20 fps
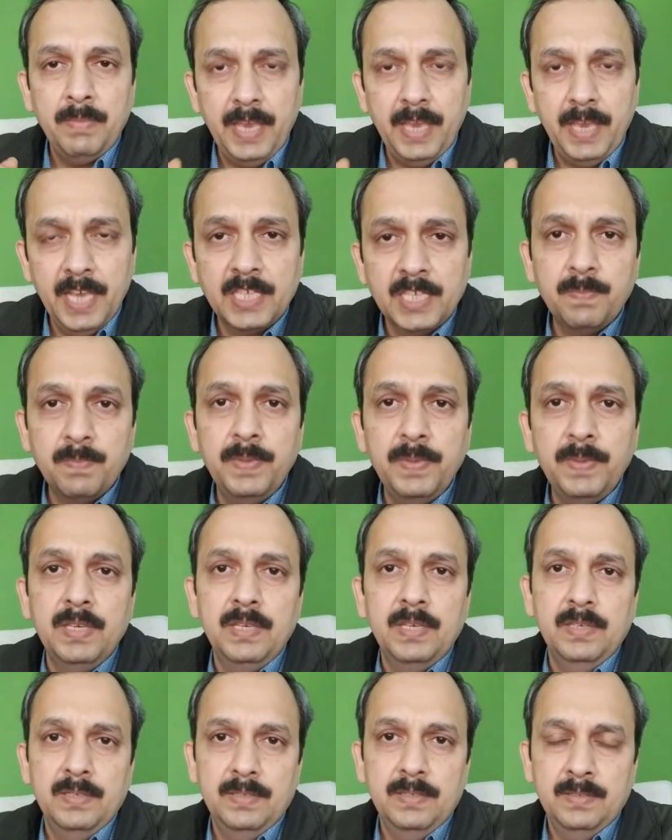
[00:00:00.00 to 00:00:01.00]
एसपी
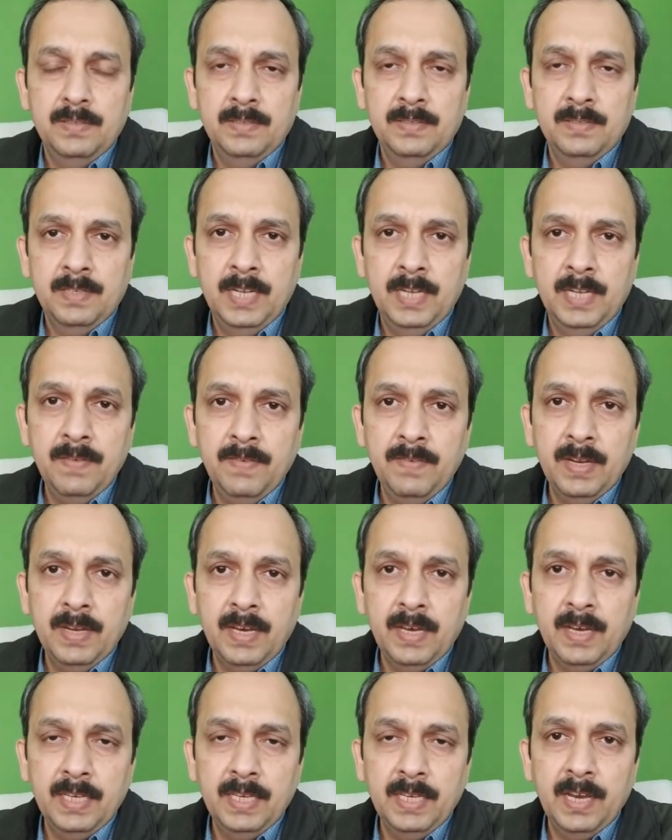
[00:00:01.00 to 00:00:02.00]
लेवल
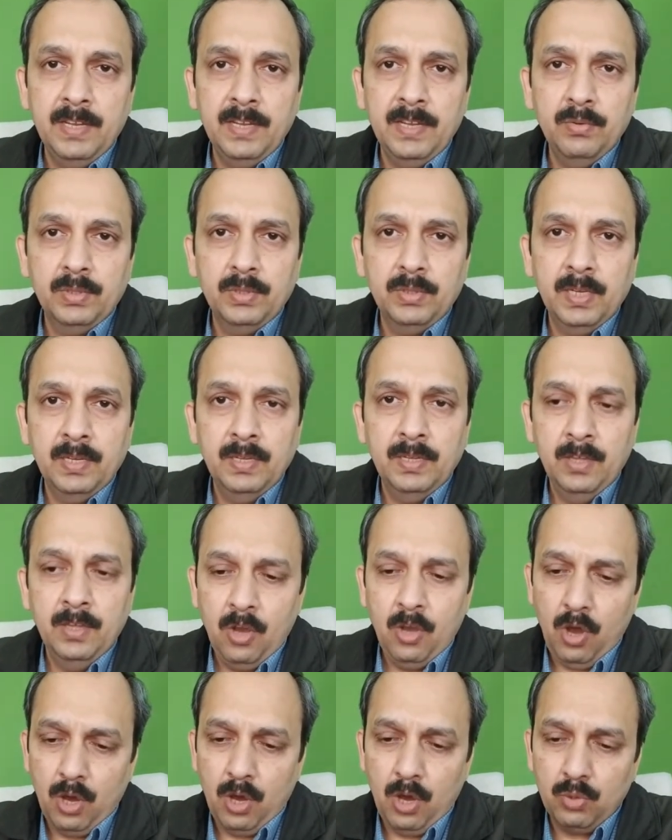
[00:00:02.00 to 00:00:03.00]
का अधिकारी होता है
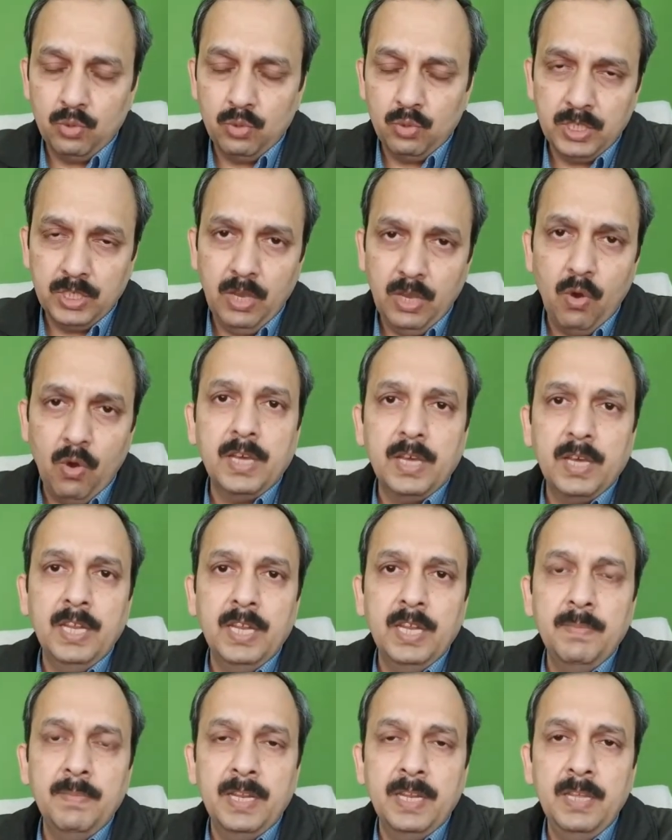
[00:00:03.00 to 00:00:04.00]
और उसके और
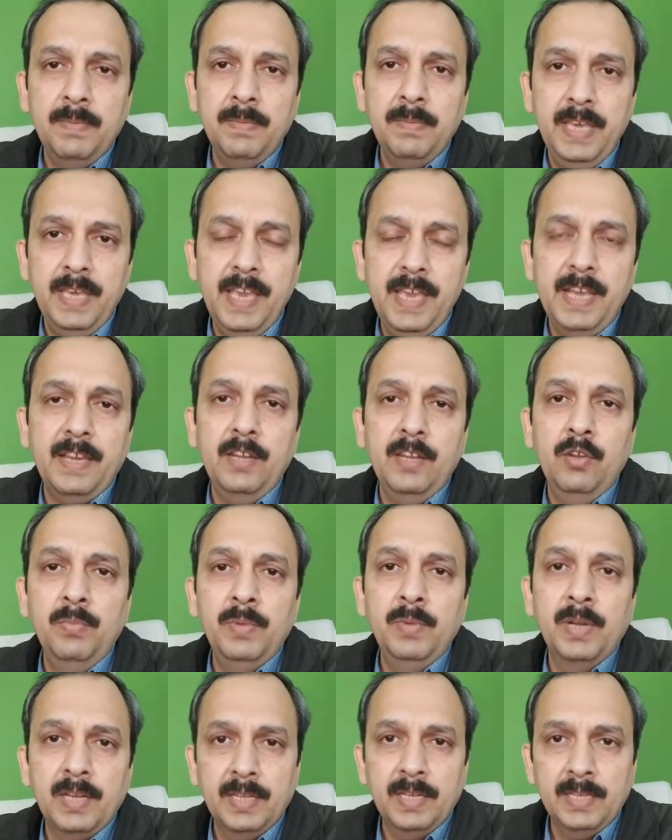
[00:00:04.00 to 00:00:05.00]
करीब करीब एक
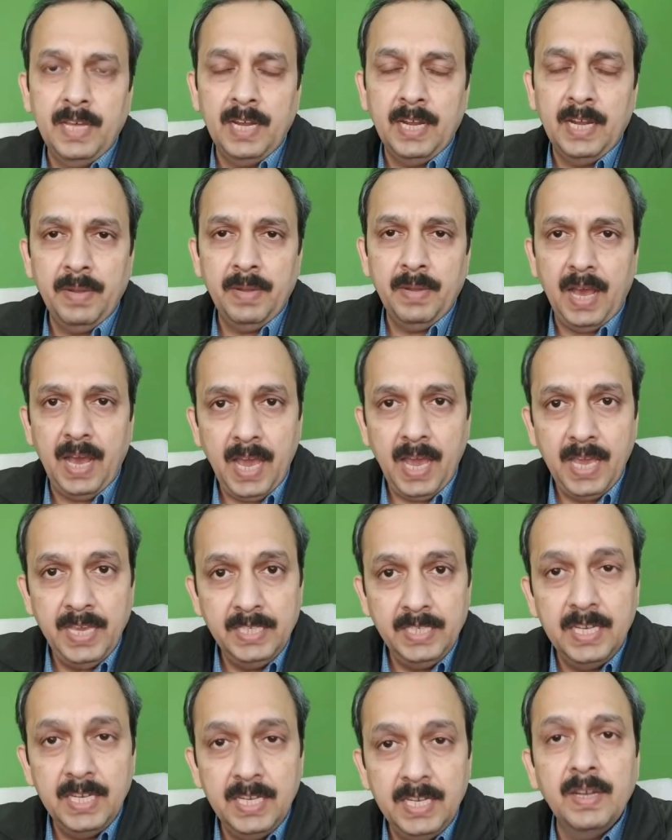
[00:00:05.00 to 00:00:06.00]
किलोमीटर के दायरे पर
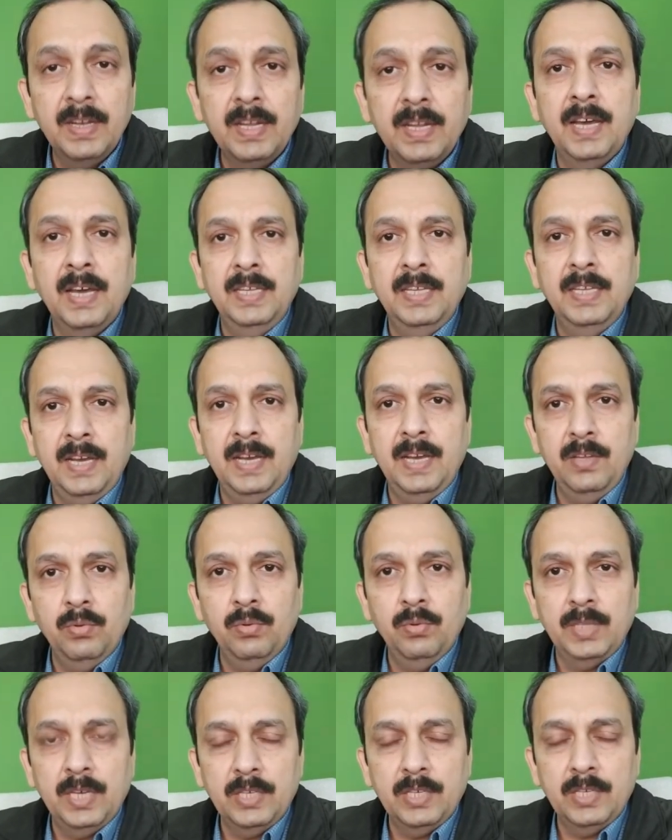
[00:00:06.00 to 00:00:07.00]
आईजी लेवल का अधिकारी
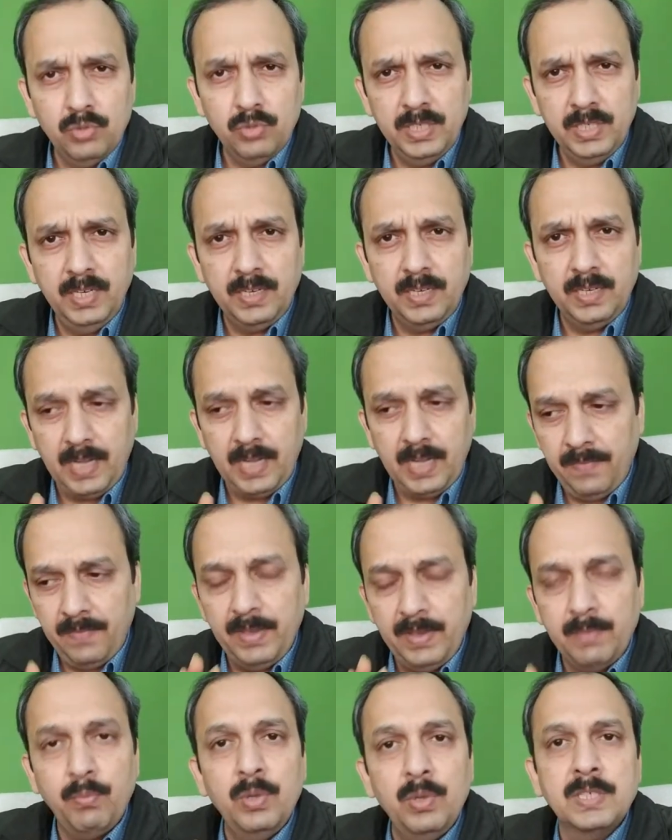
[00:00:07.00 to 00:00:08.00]
होता है सोचिए
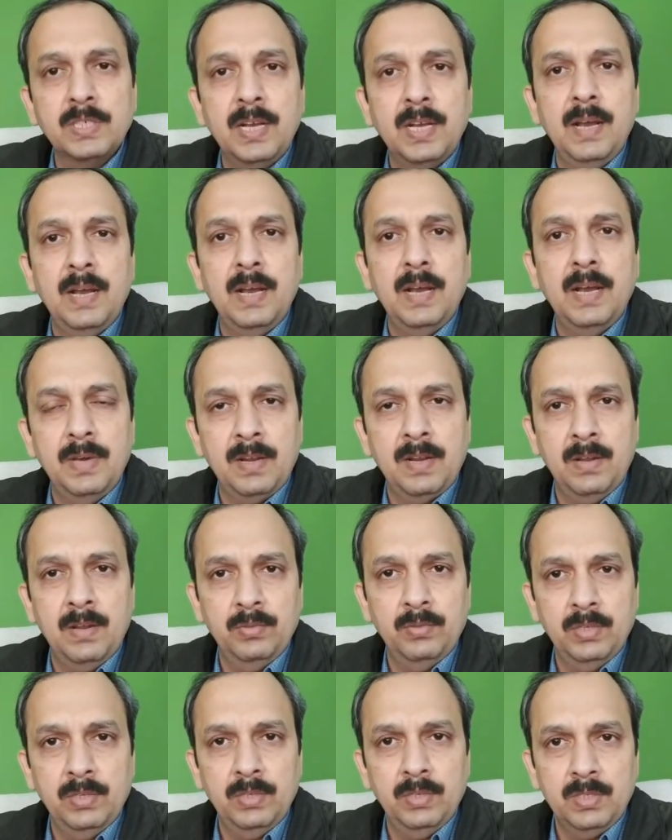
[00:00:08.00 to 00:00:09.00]
ट्रैफिक पुलिस का काम कर रहा
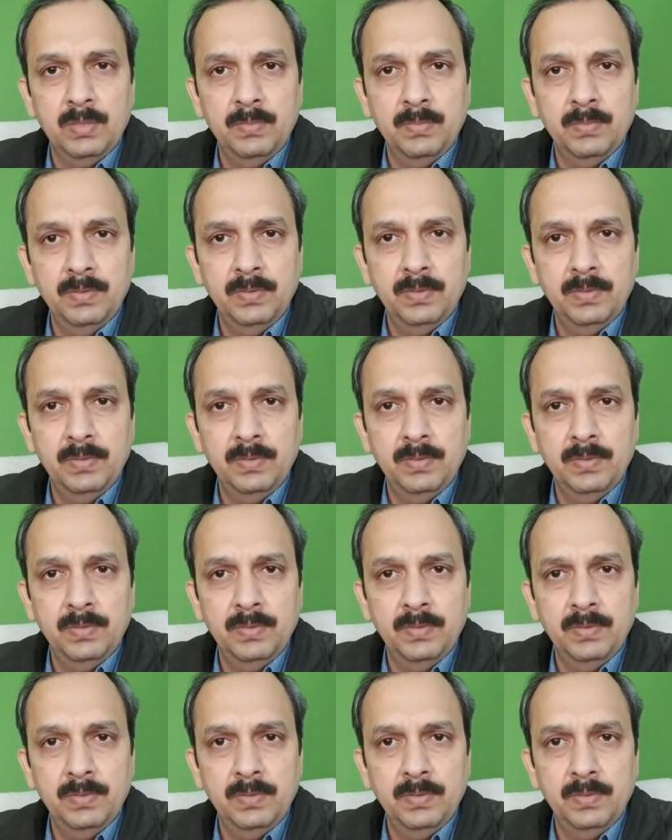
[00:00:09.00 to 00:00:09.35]
होता है उस समय वो